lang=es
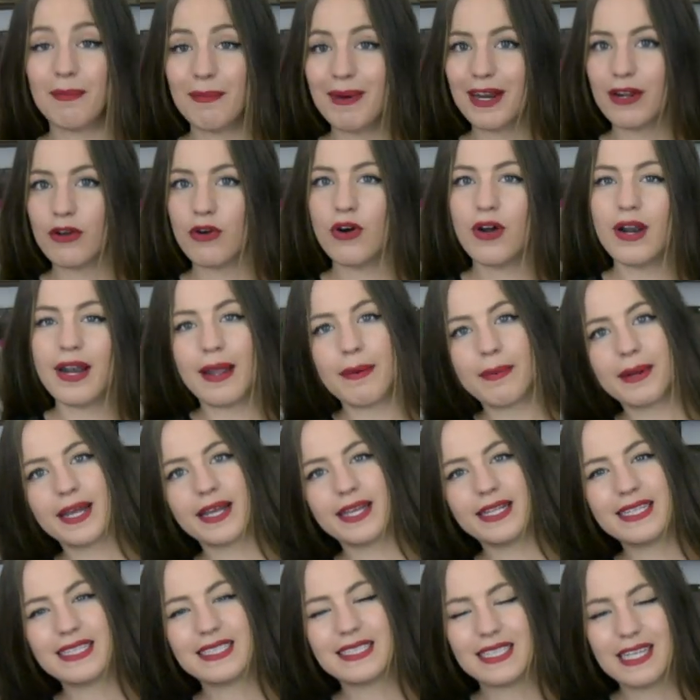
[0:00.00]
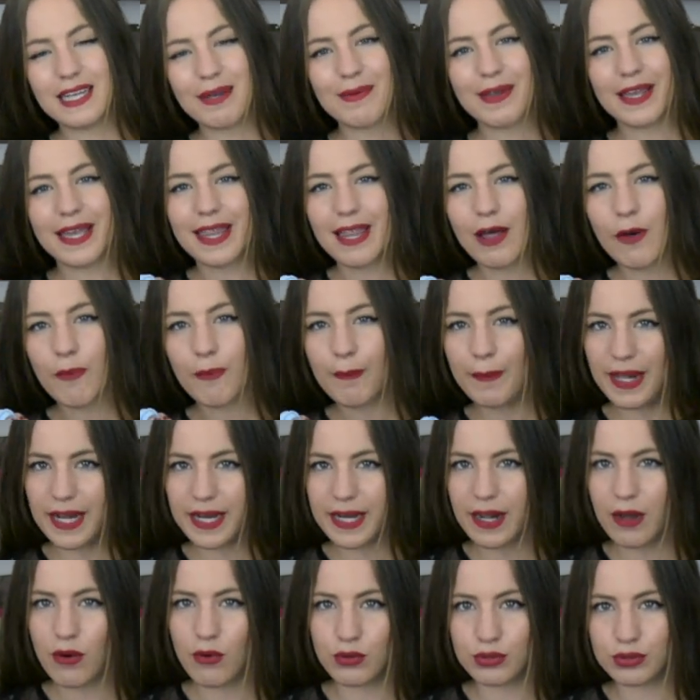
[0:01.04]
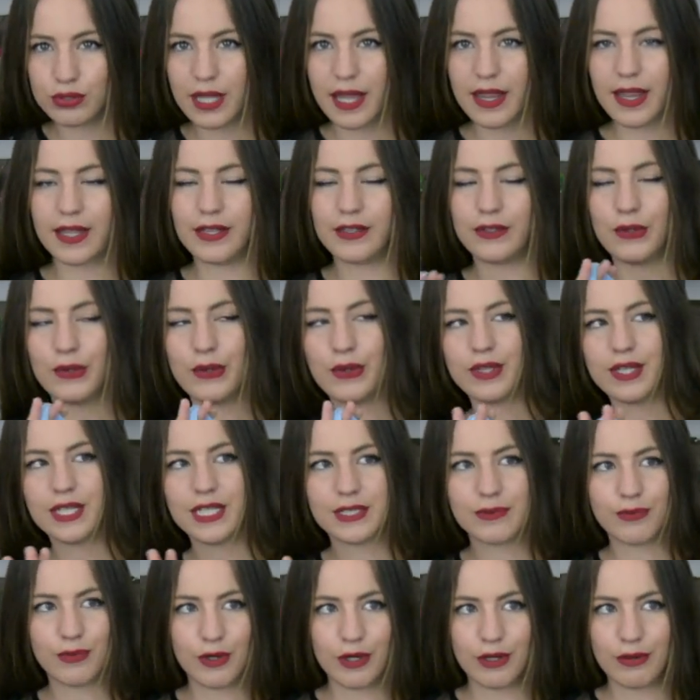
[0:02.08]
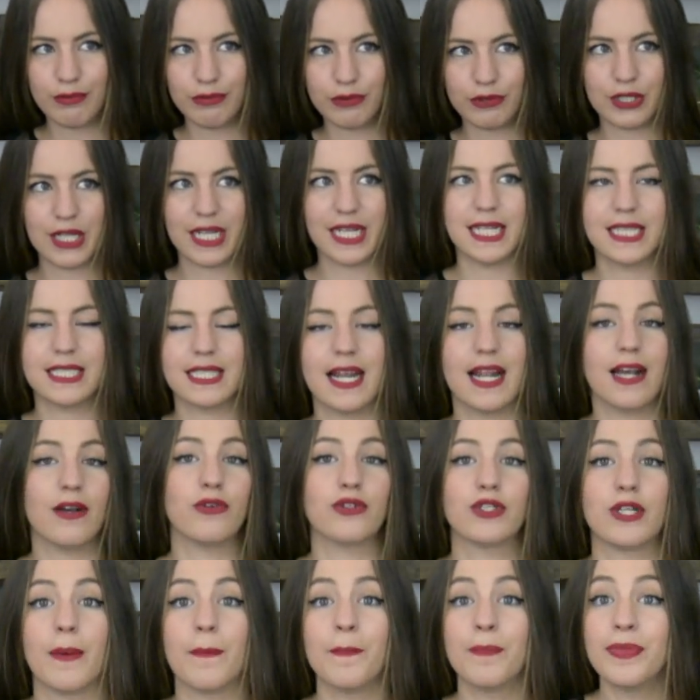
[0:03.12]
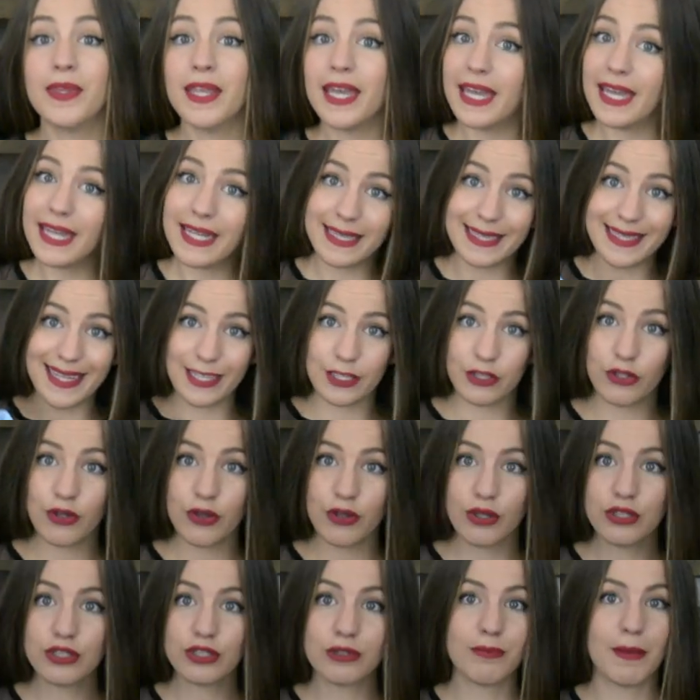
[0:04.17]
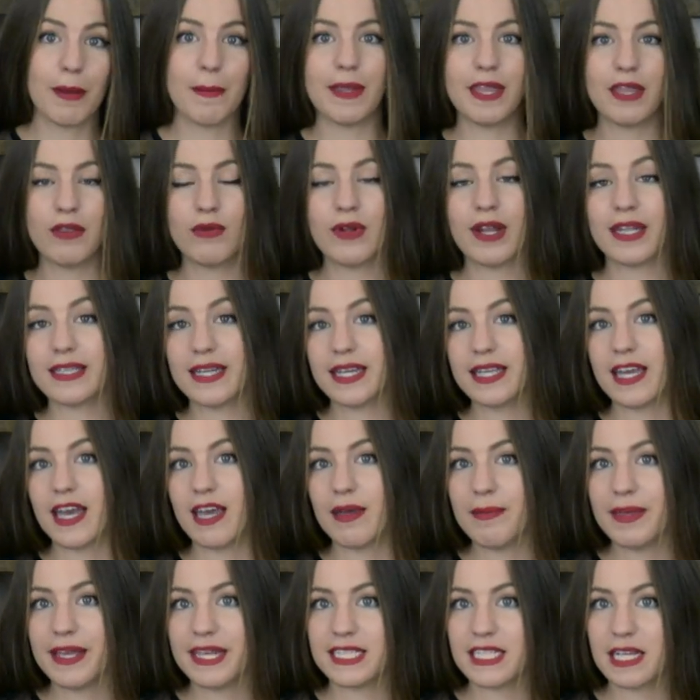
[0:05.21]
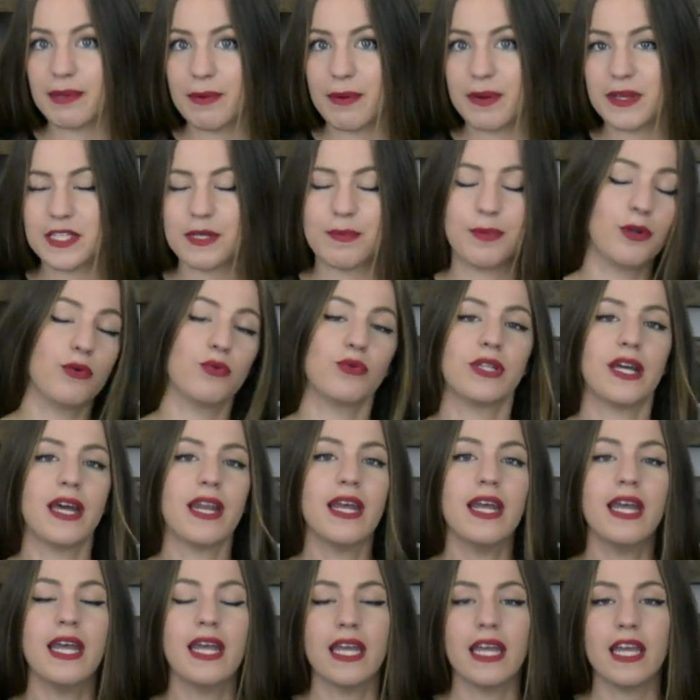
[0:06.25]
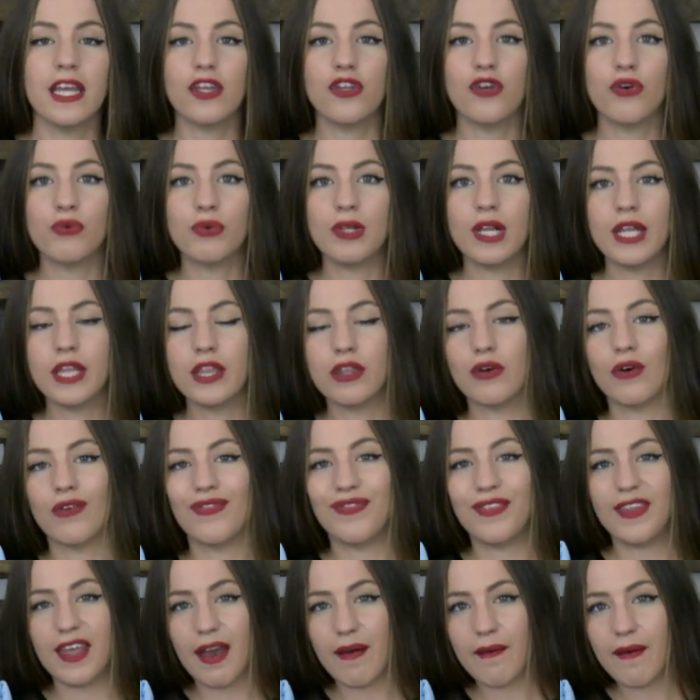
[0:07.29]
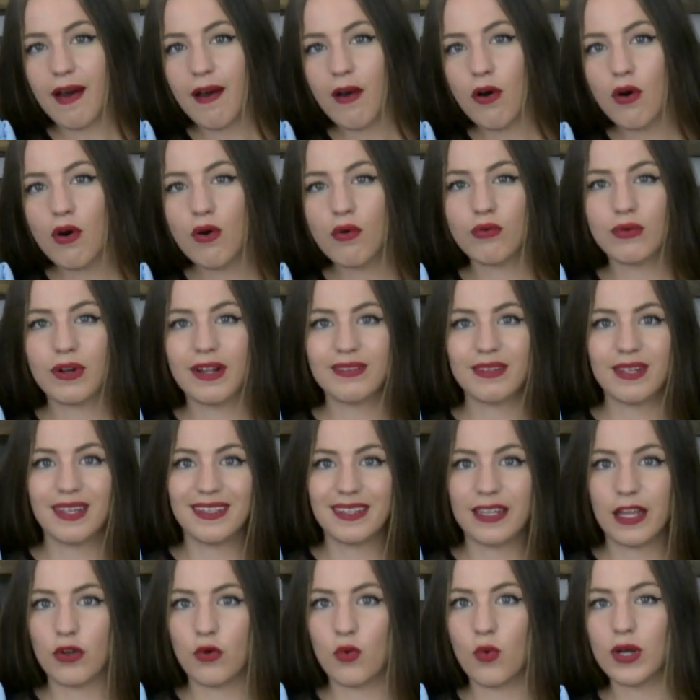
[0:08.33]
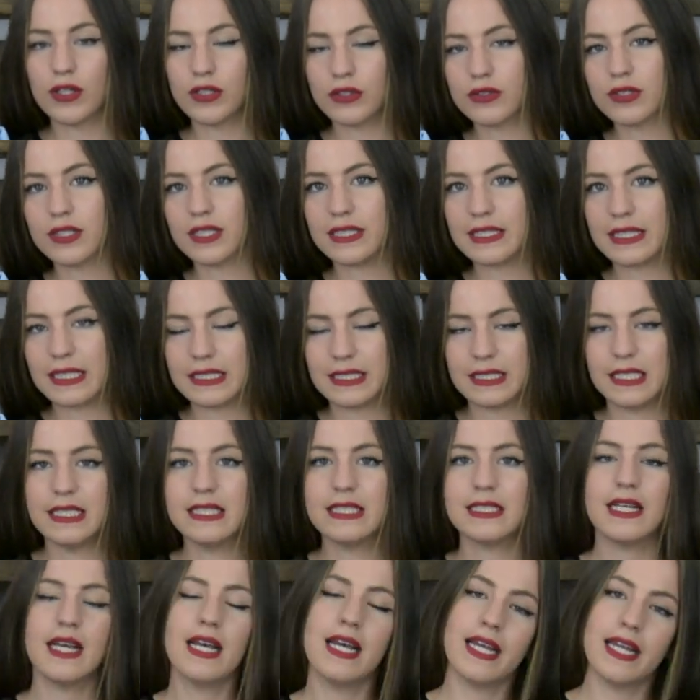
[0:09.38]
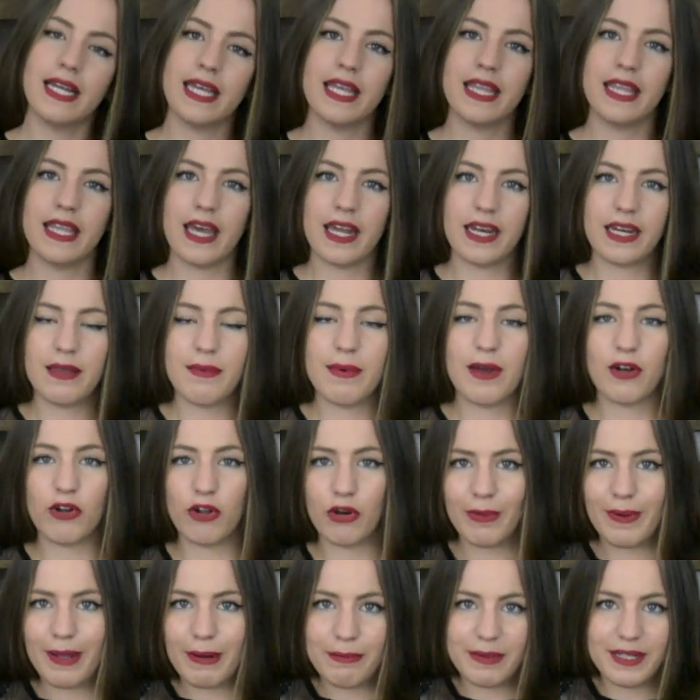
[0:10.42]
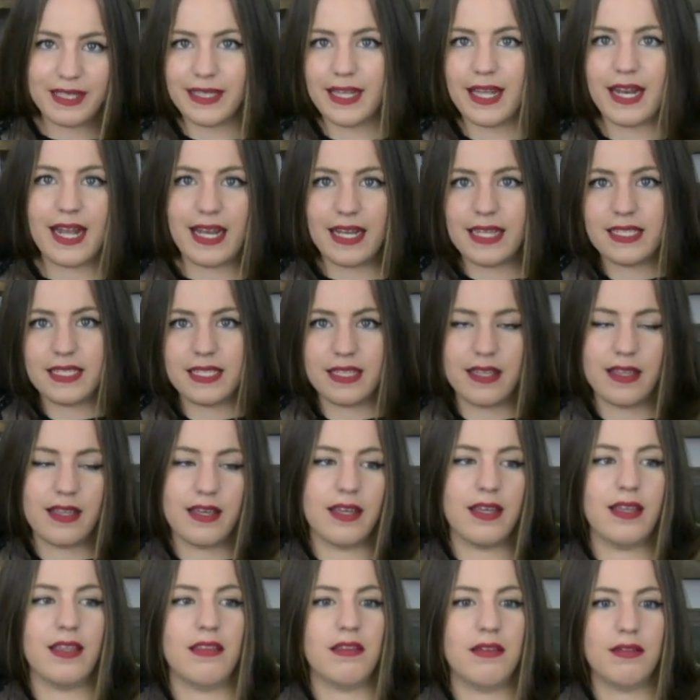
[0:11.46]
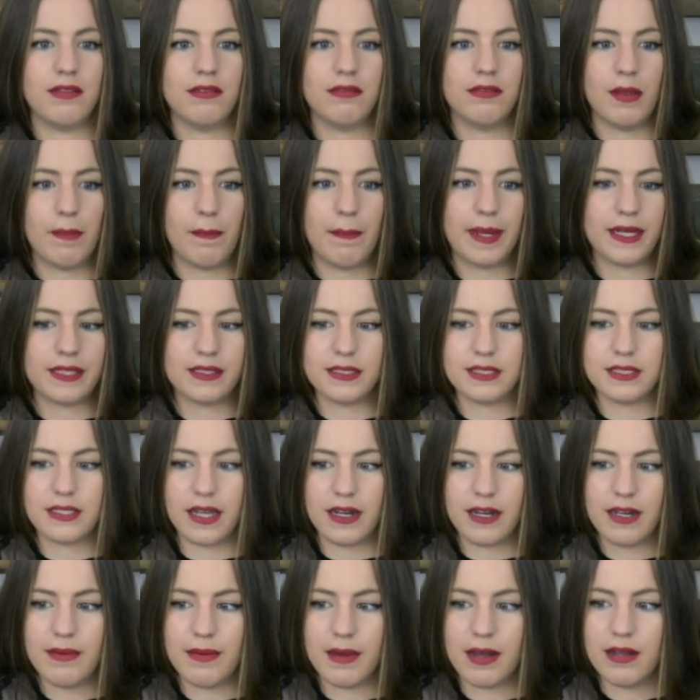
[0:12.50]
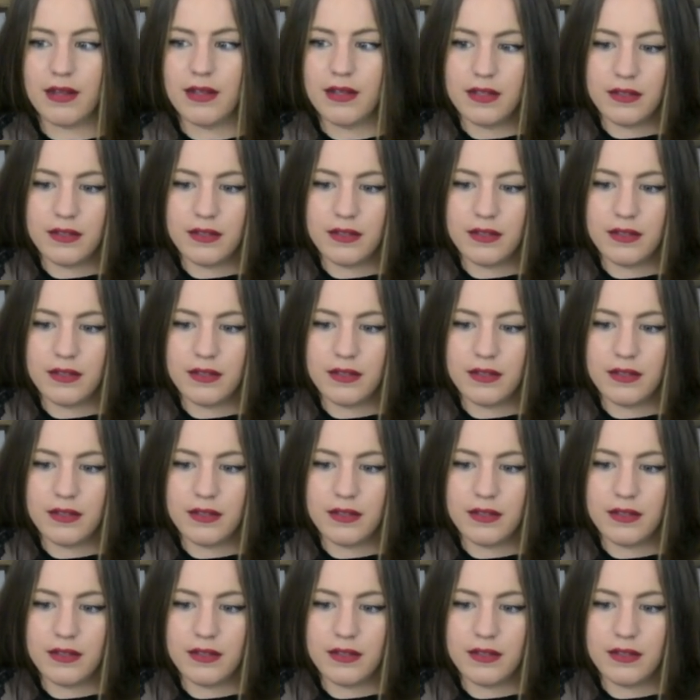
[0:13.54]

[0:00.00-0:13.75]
embargo, la braguita sí que me queda un pelín ajustada, entonces, bueno, pues ahí está la cosa. De todos me he pedido una talla M, que sé que me vais a preguntar, y yo utilizo de abajo una 34-36 y de arriba normalmente la S, de partes de arriba.